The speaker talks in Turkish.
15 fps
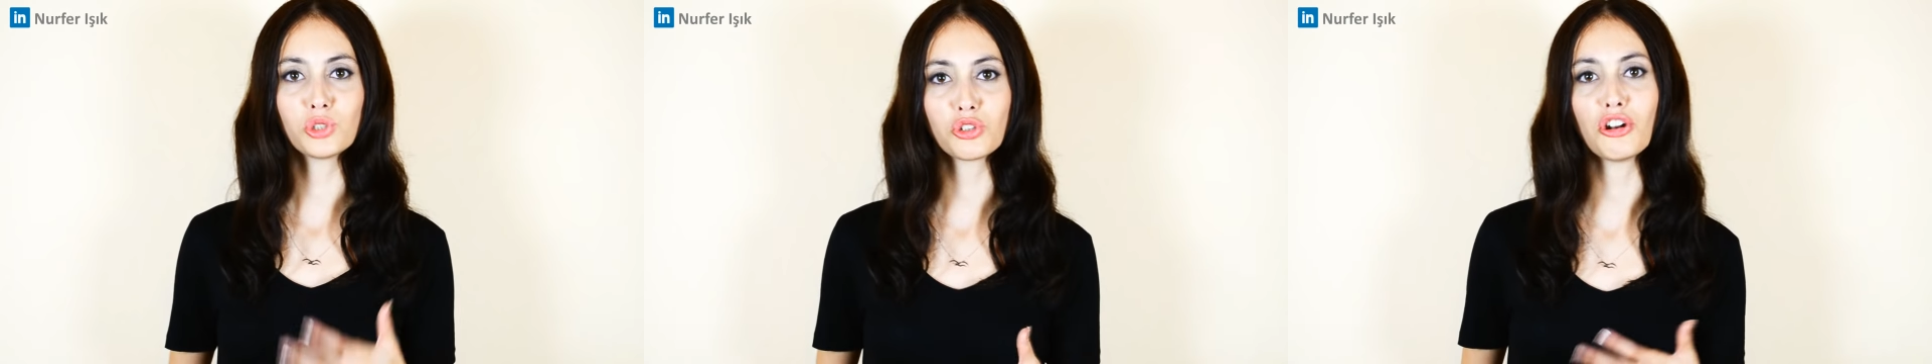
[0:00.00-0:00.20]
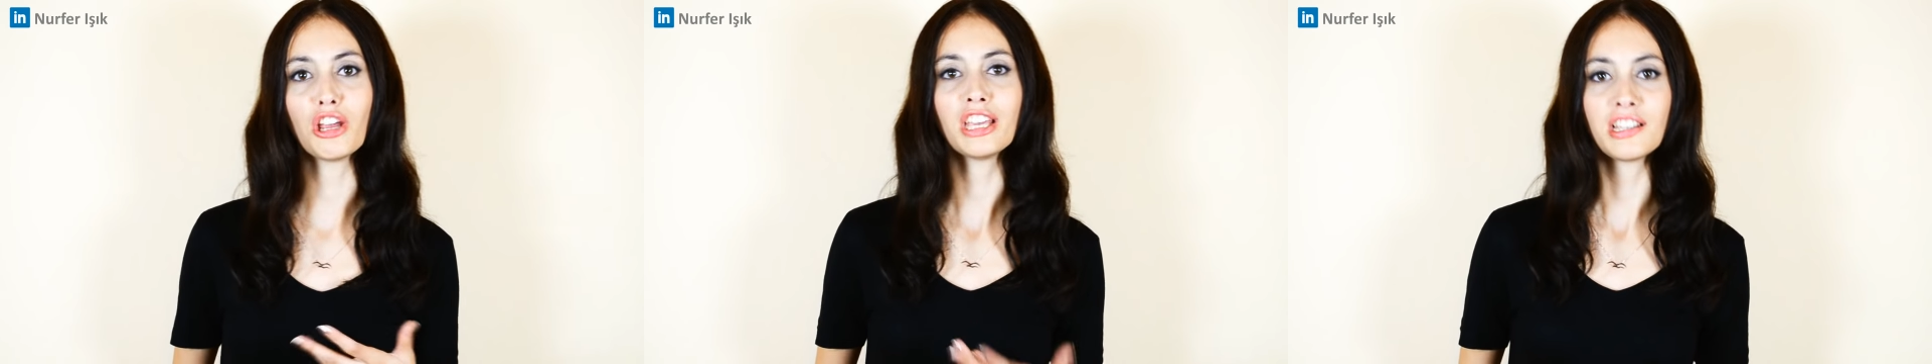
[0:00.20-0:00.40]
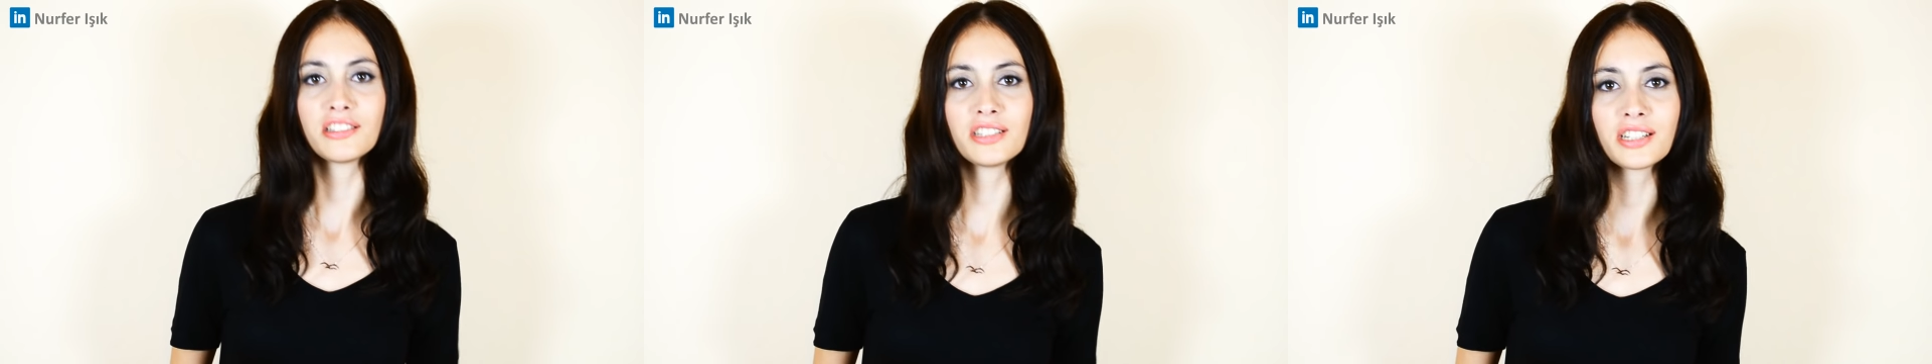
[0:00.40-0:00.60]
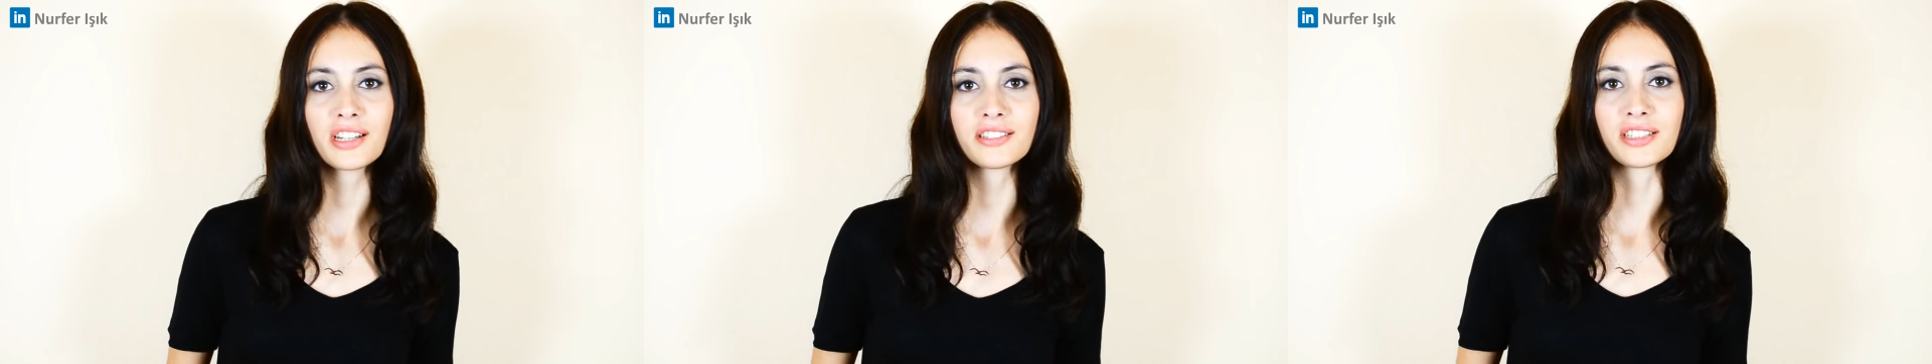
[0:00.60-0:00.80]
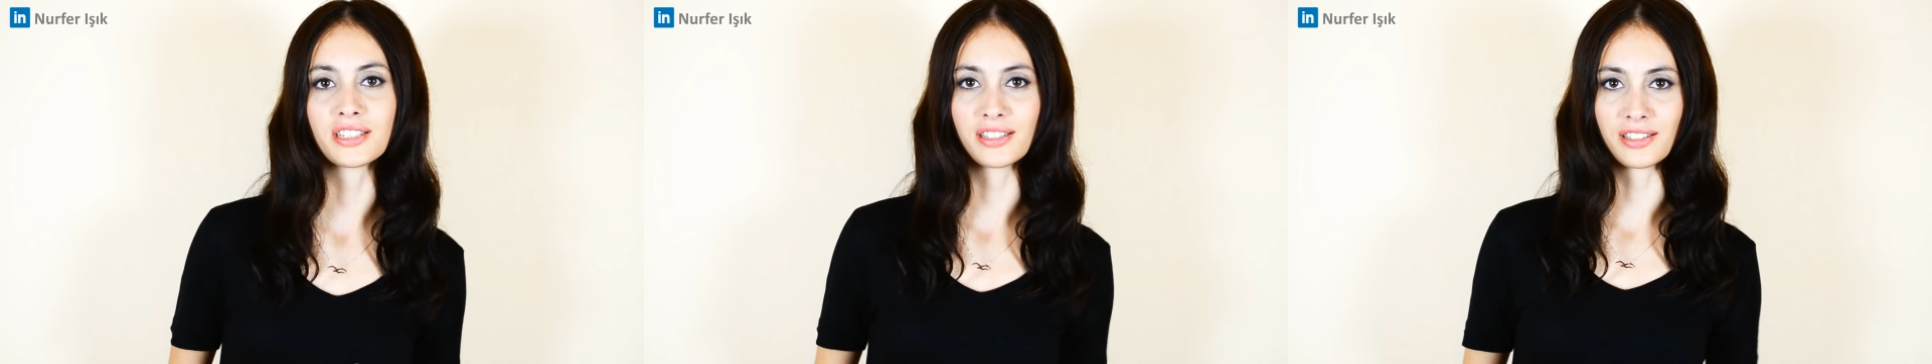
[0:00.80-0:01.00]
Bu soruya yeteri
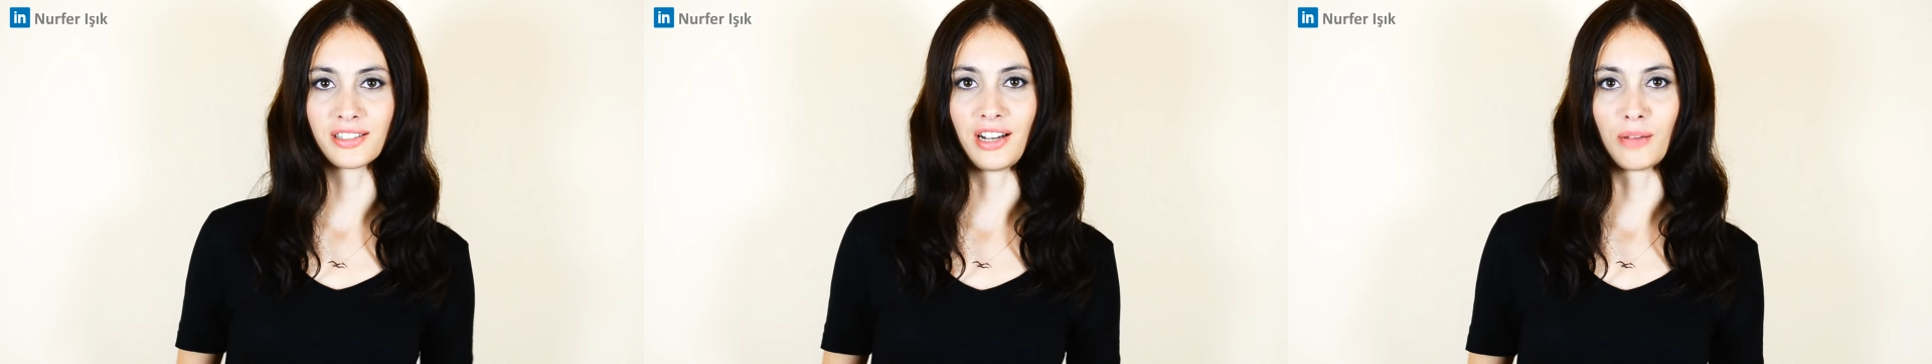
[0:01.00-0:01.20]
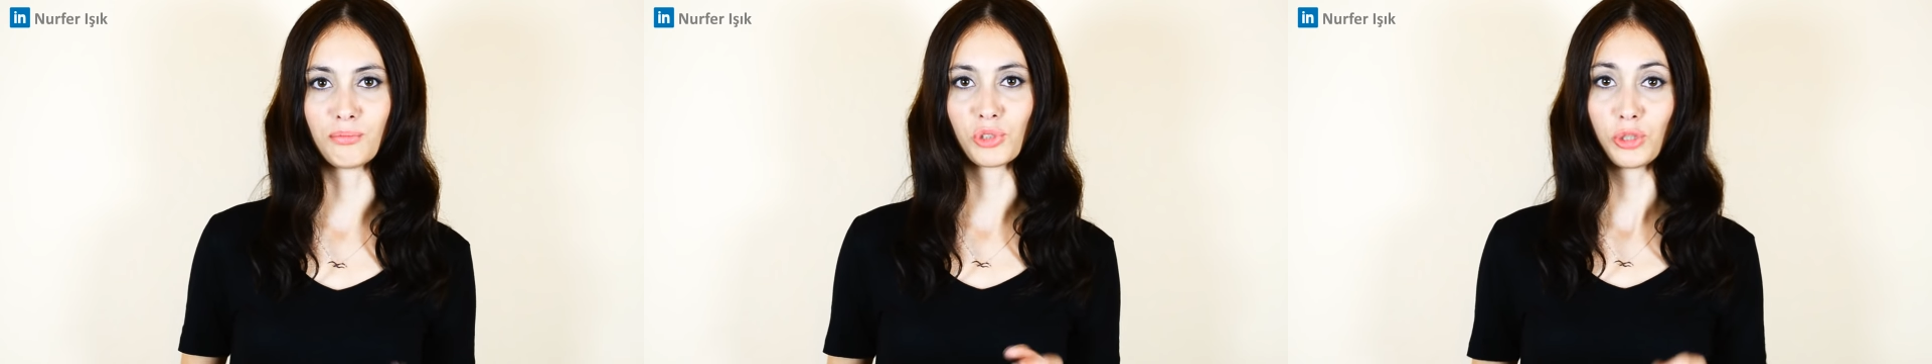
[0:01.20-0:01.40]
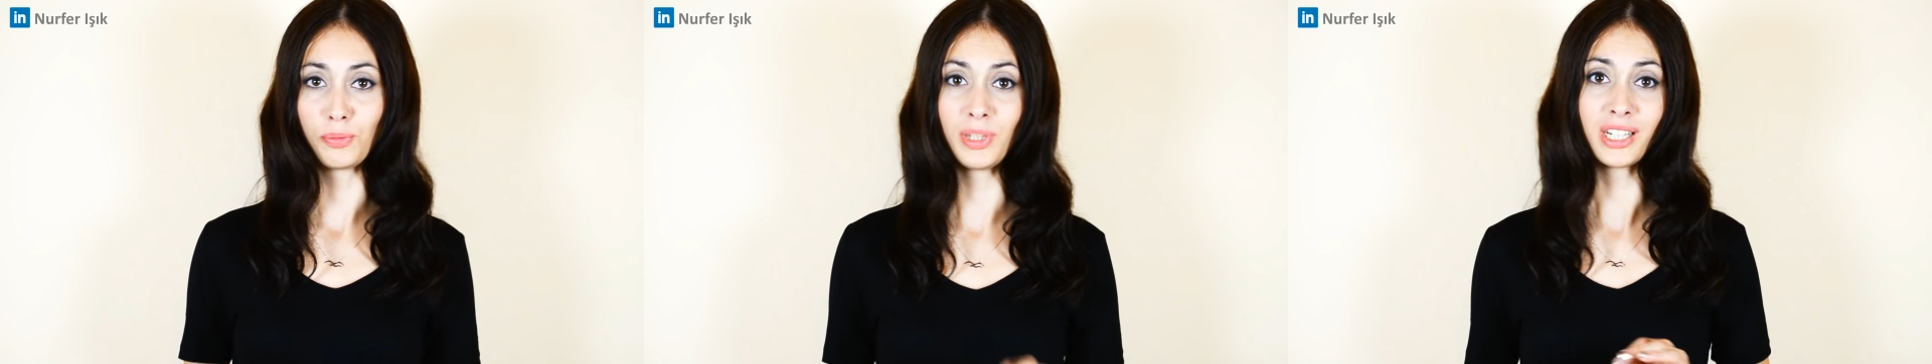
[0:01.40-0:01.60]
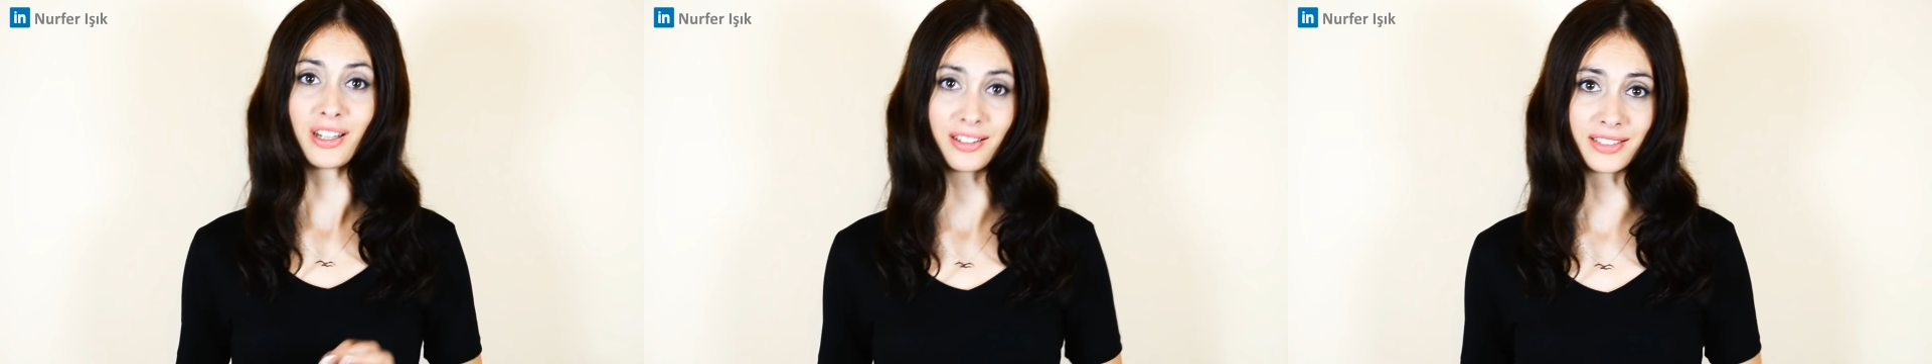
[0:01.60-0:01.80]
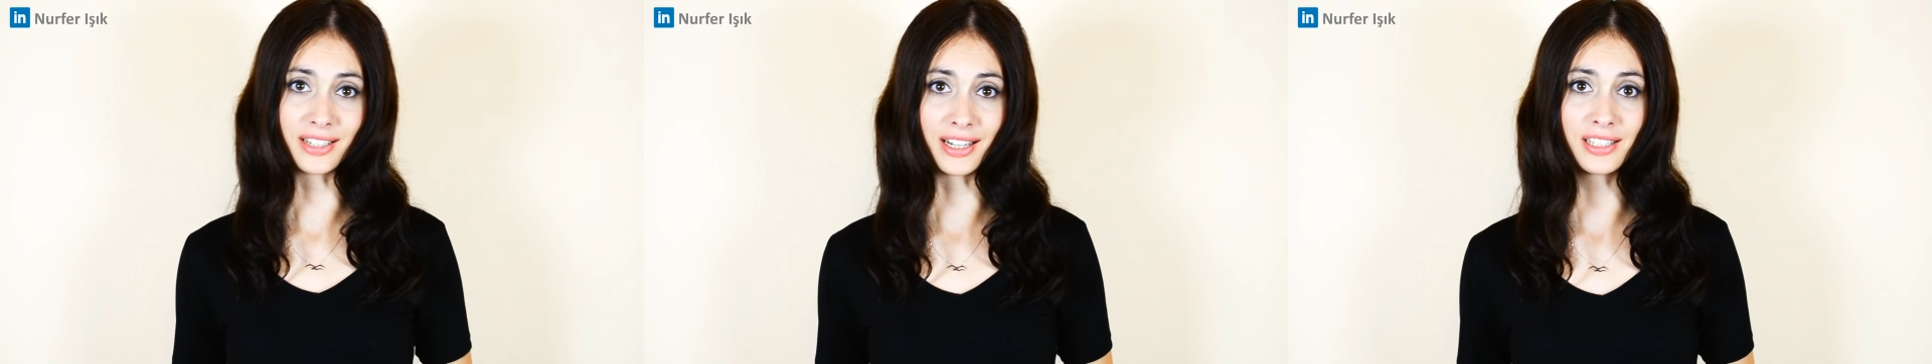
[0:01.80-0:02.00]
kadar hazırlanmış
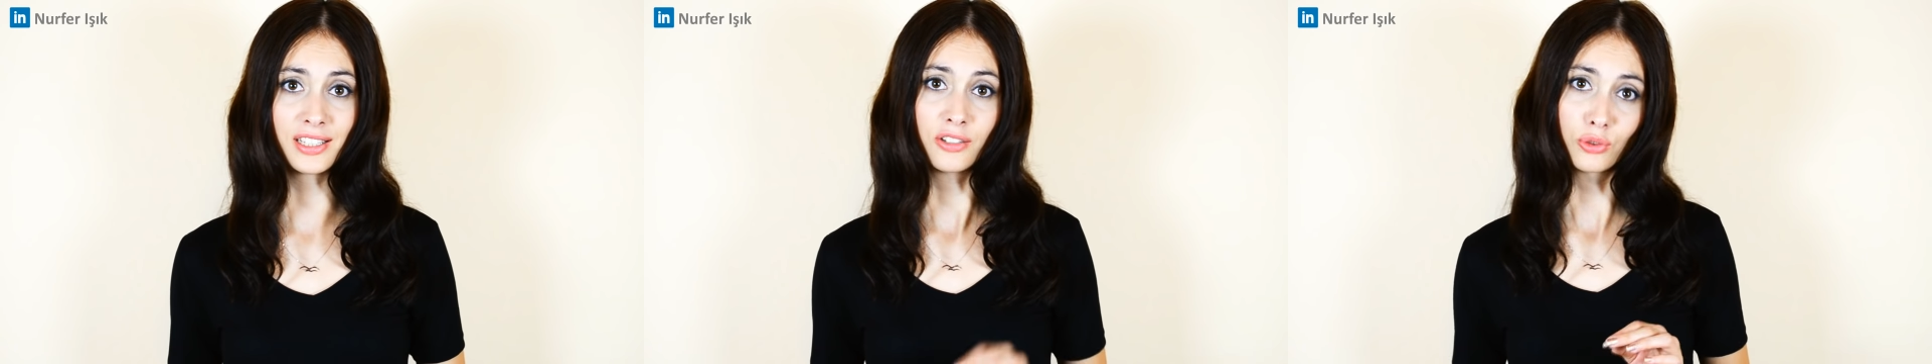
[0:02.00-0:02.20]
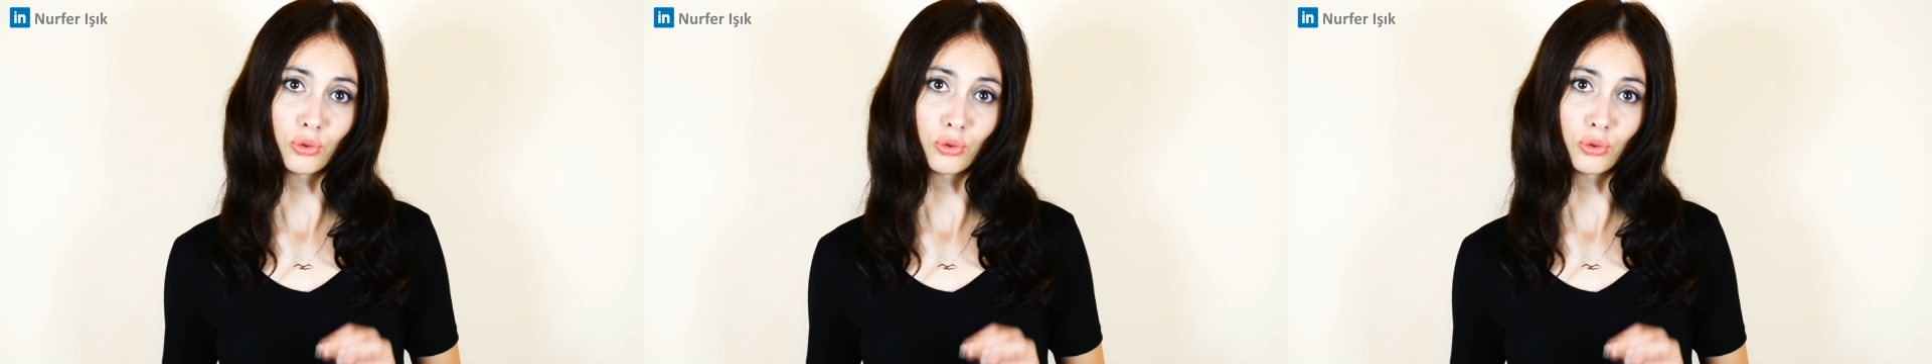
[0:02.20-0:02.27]
bir aday